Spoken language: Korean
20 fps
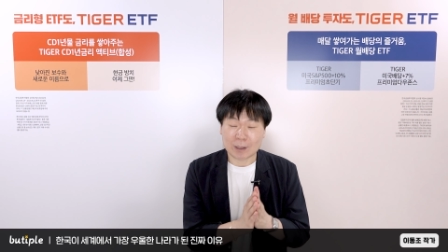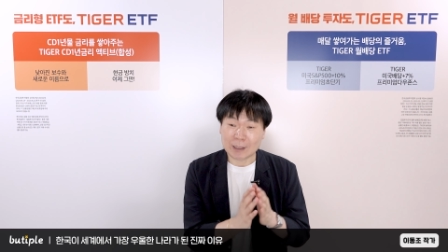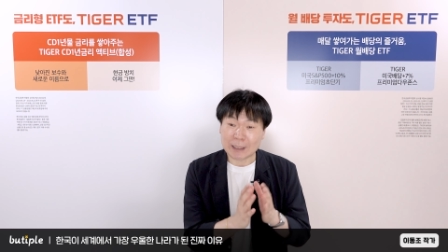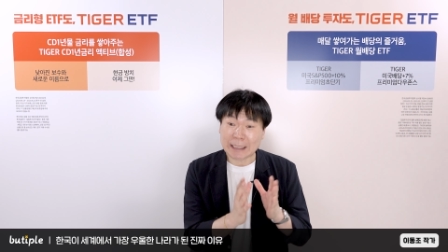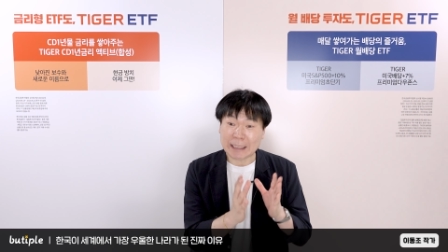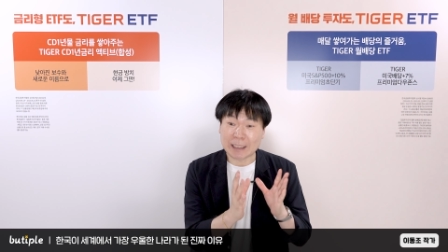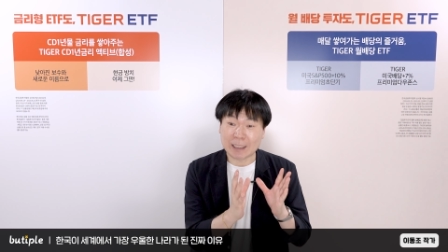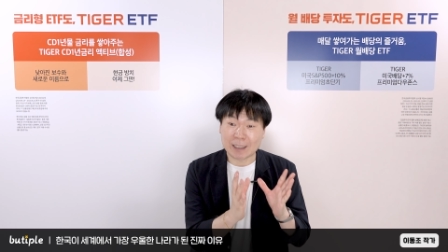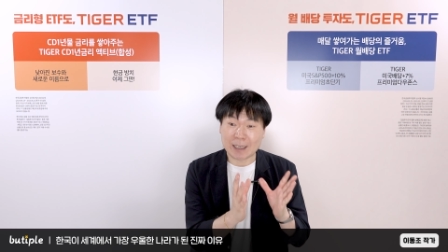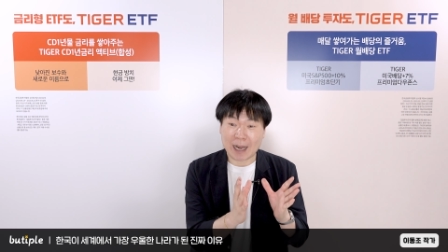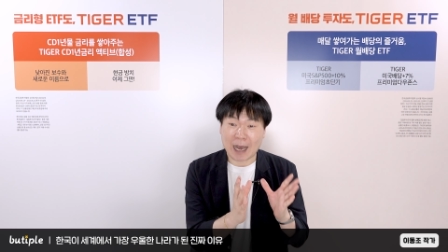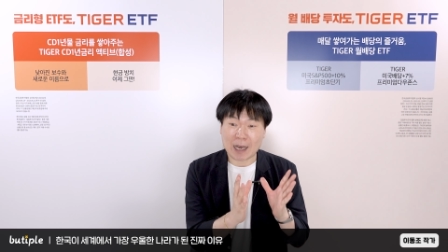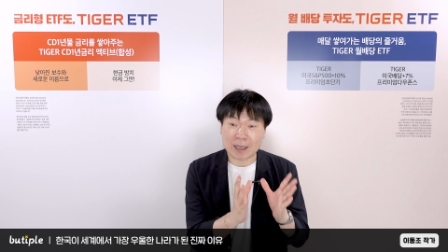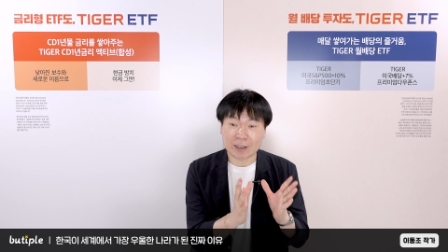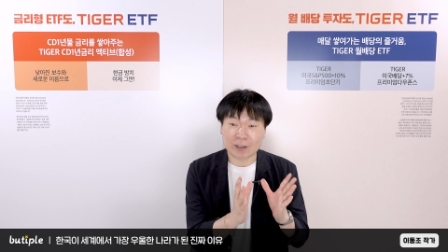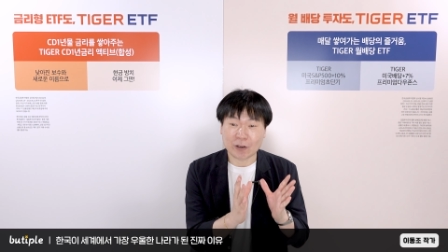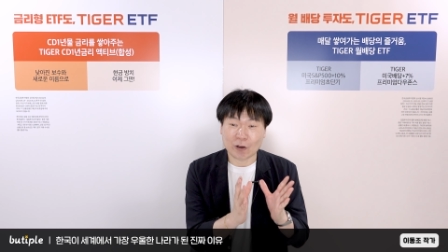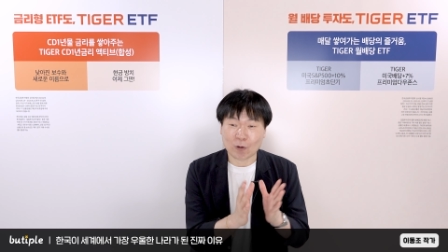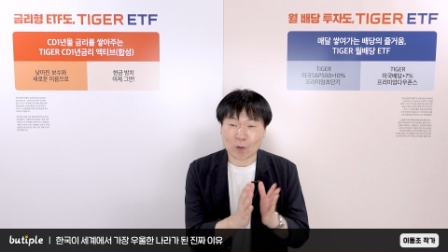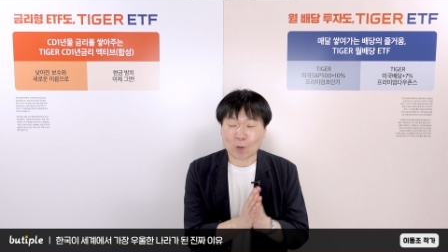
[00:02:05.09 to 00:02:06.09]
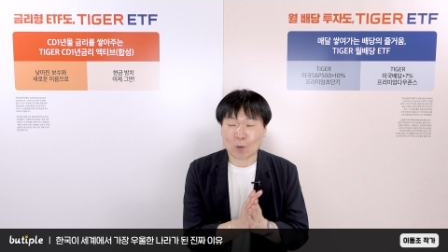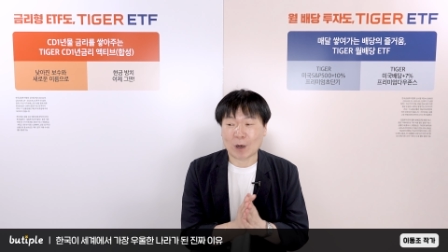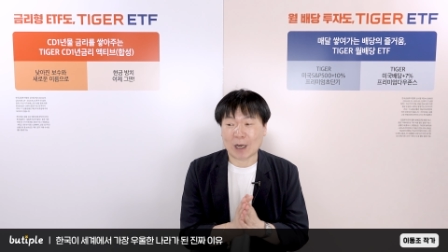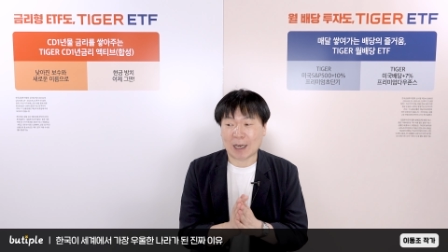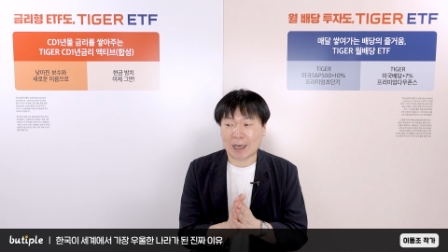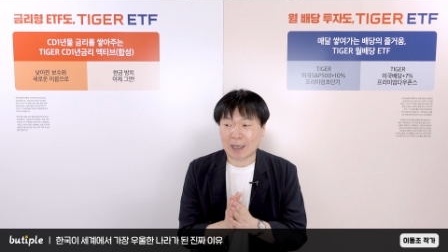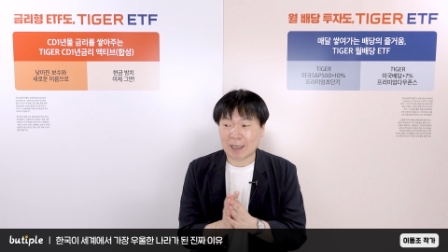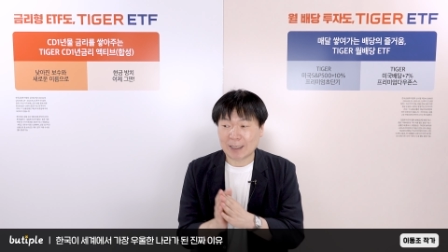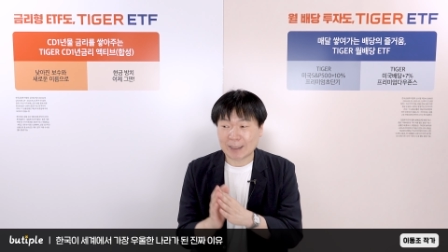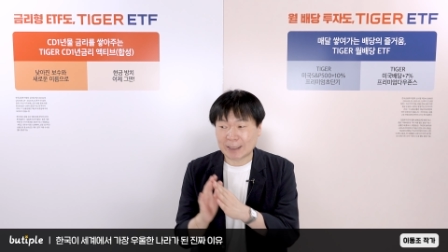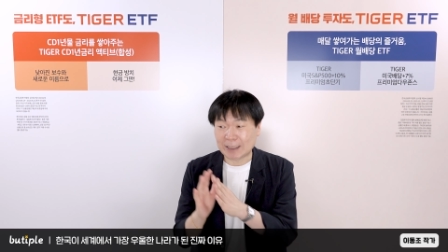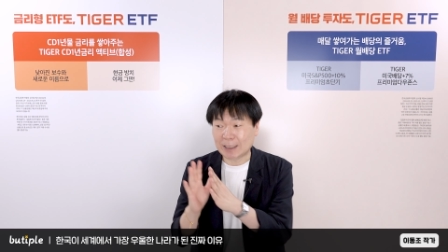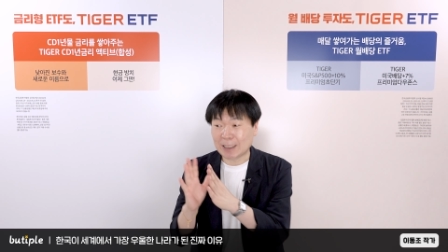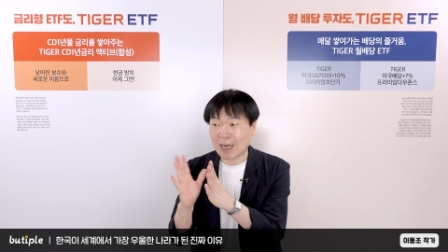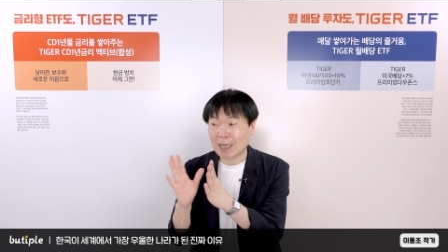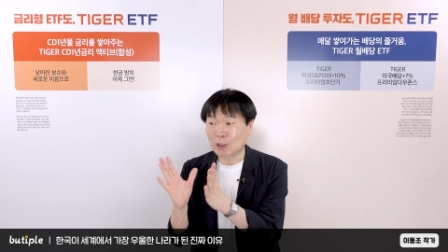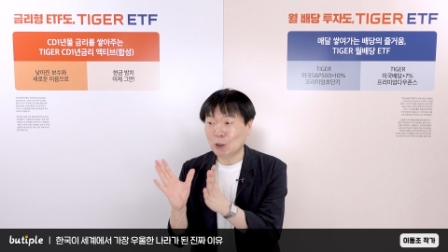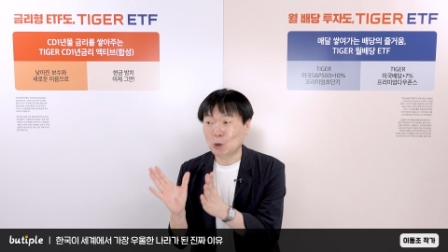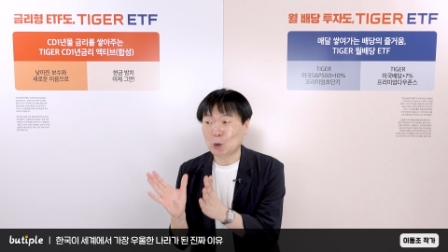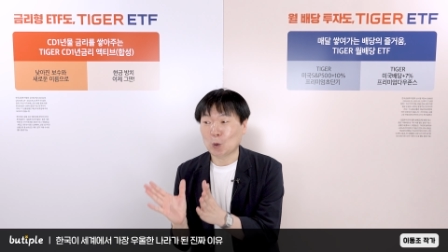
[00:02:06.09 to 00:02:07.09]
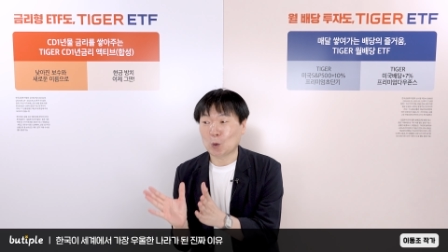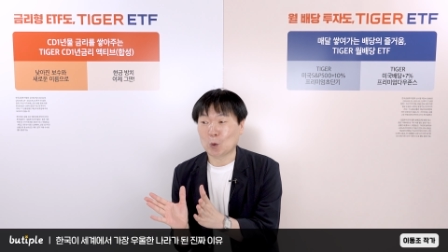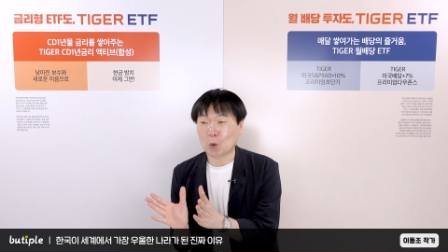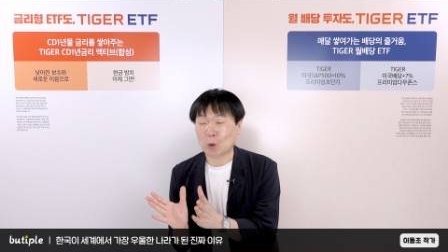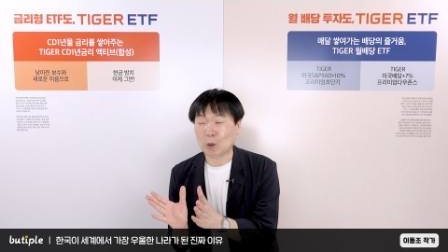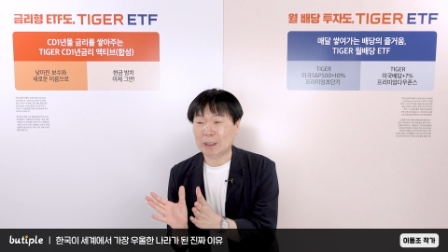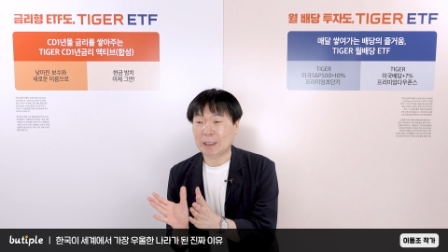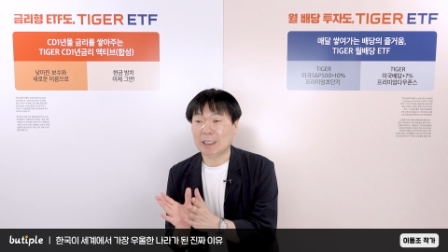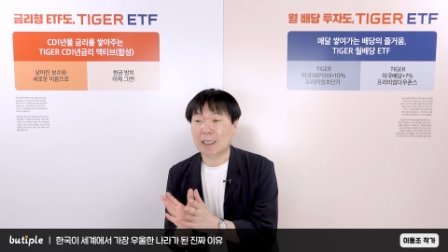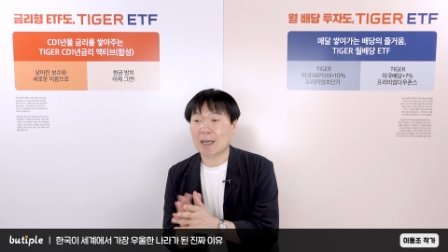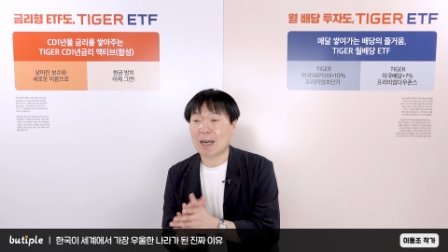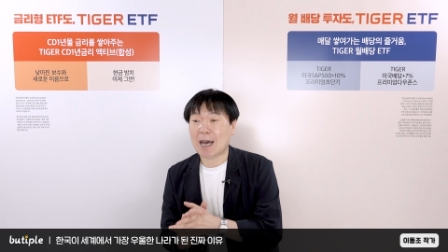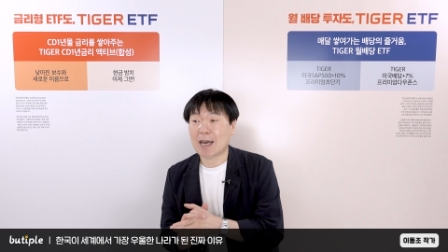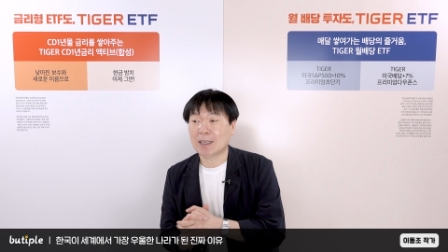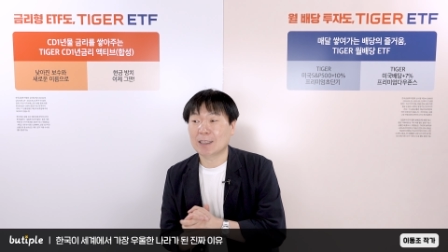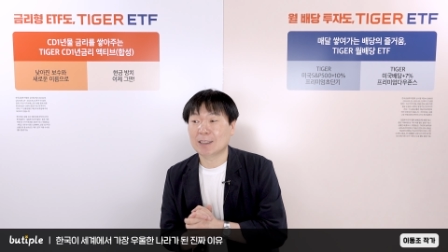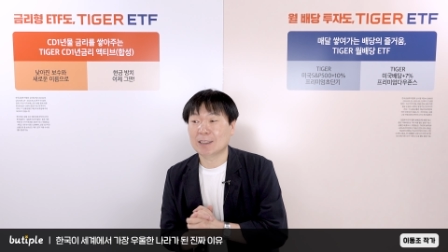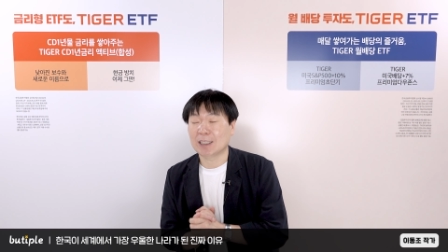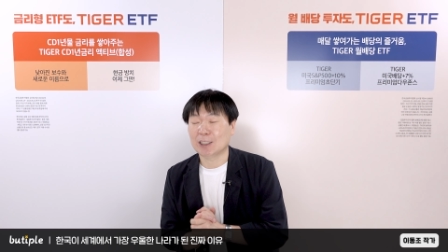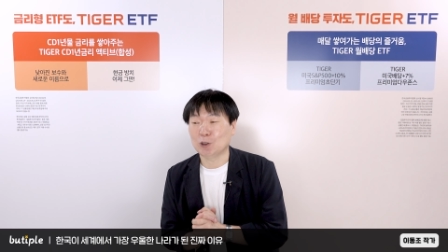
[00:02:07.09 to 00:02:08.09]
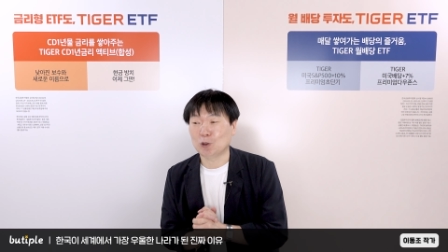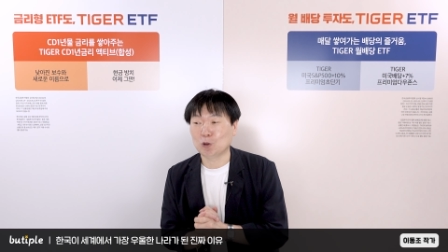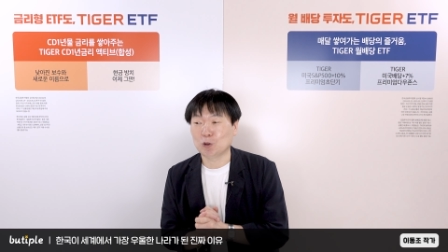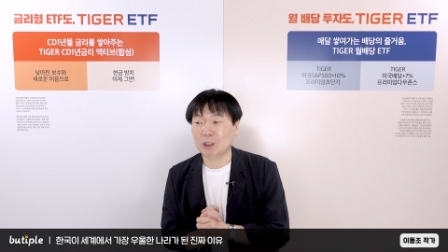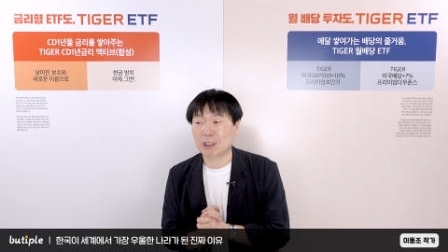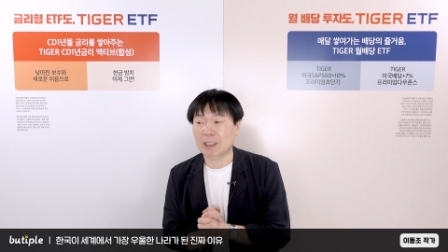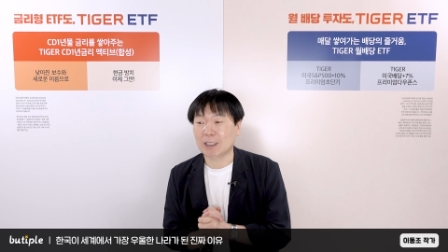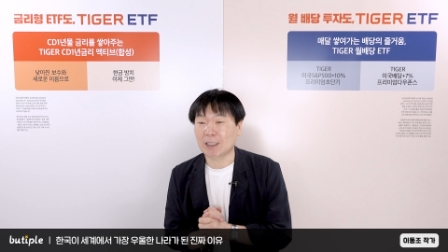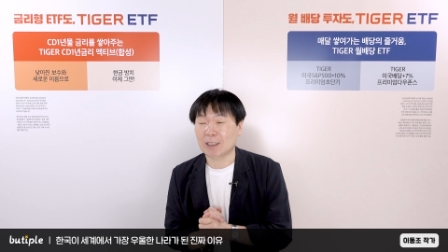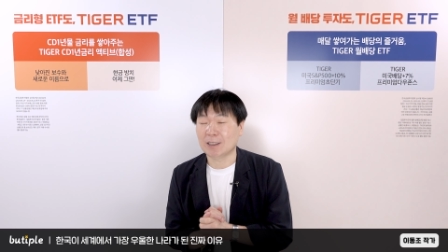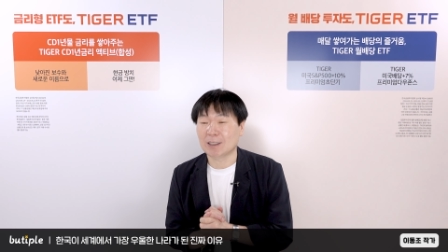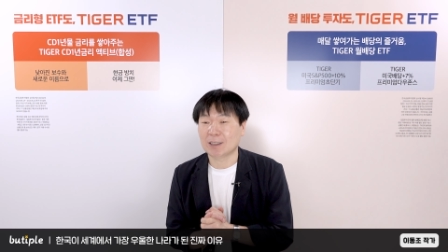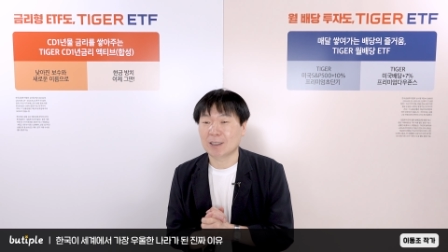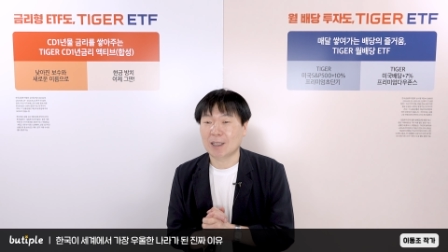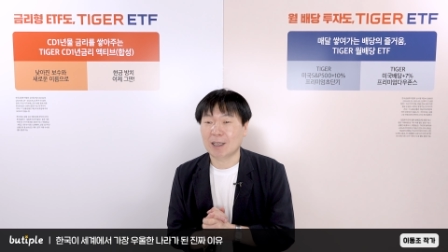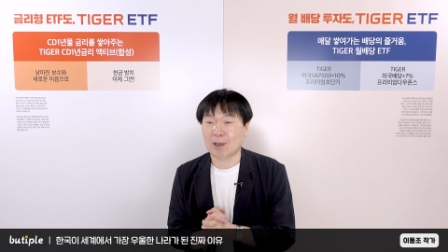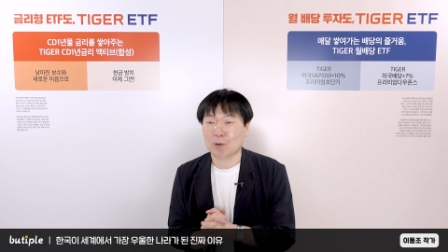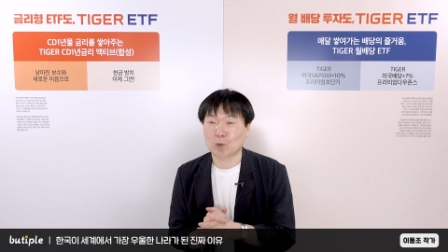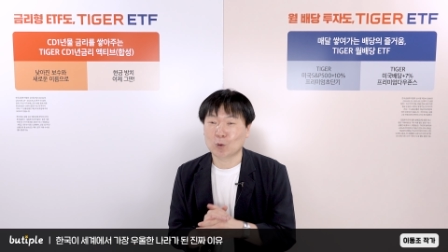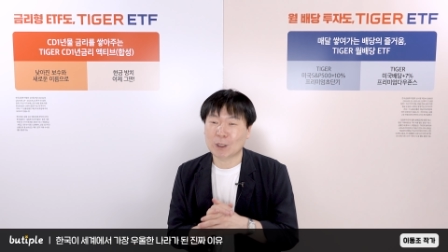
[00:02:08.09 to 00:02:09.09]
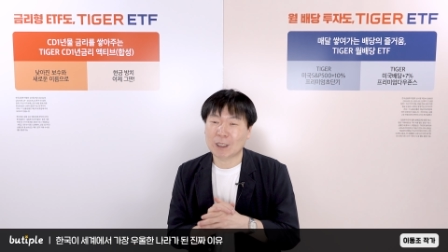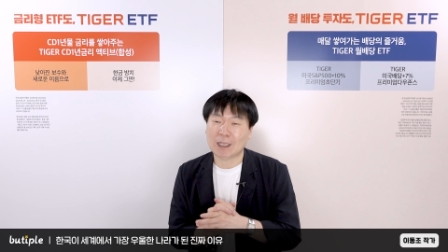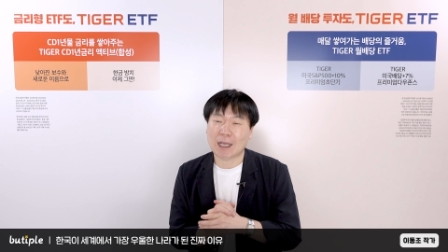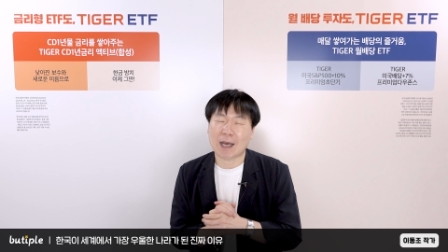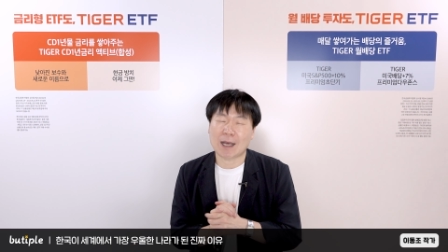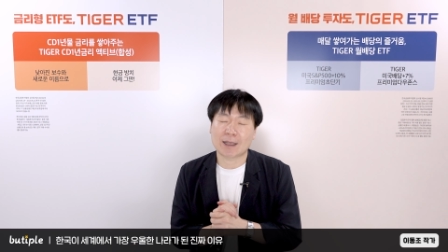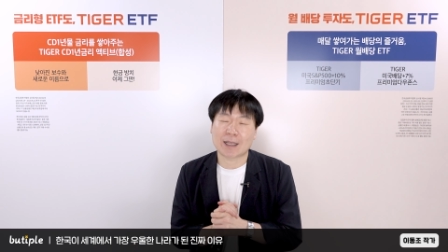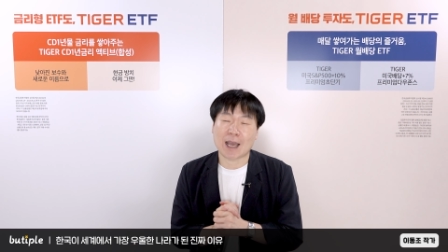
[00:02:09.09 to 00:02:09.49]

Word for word: 일을 하는 것과 시간적으로 일을 하는 기준들이 있는데 우리